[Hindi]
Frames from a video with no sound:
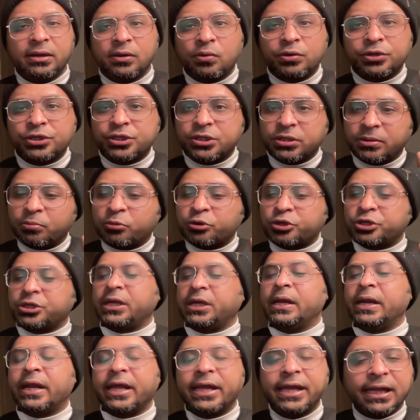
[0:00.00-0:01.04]
कुछ
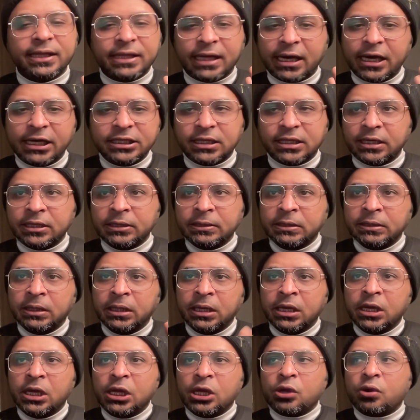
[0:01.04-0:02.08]
मुश्किल नहीं है थाईलैंड जाना
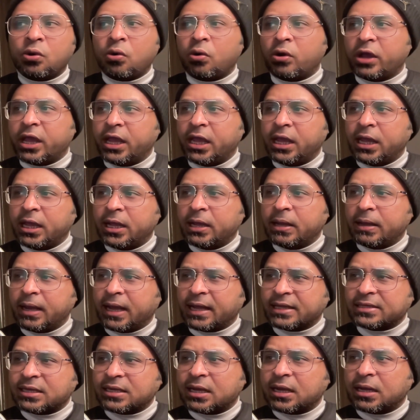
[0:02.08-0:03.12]
कोई
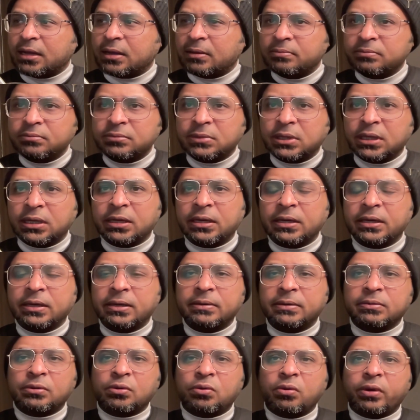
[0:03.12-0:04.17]
ऐसा
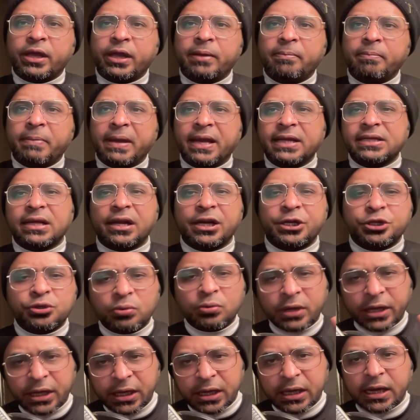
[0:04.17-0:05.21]
कोई मेजर इशू
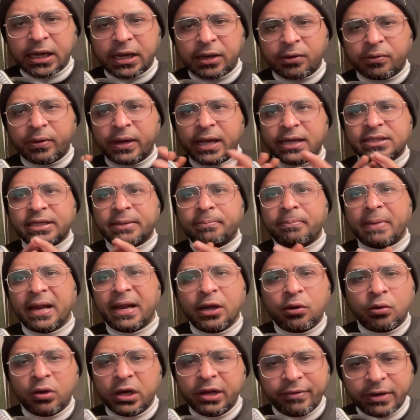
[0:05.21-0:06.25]
नहीं है कोई ऐसे
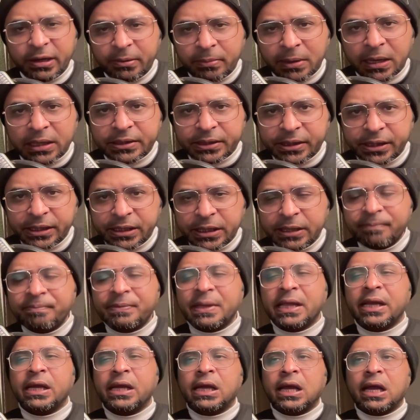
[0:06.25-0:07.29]
पैनिक होने वाली बात नहीं है
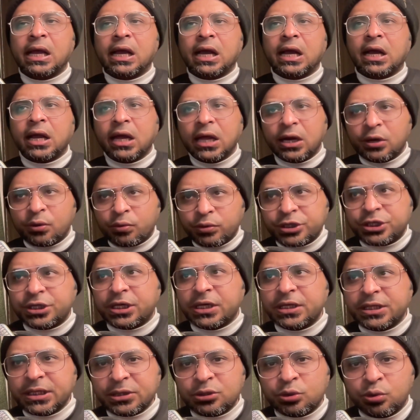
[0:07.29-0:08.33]
अगर कुछ
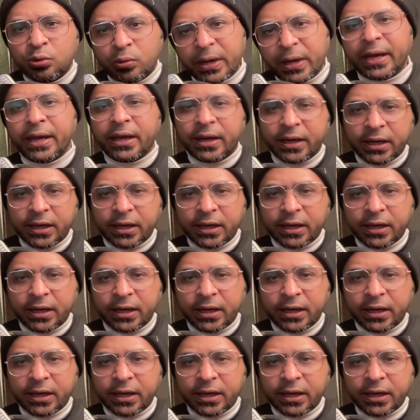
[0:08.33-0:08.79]
चेंजेस हुए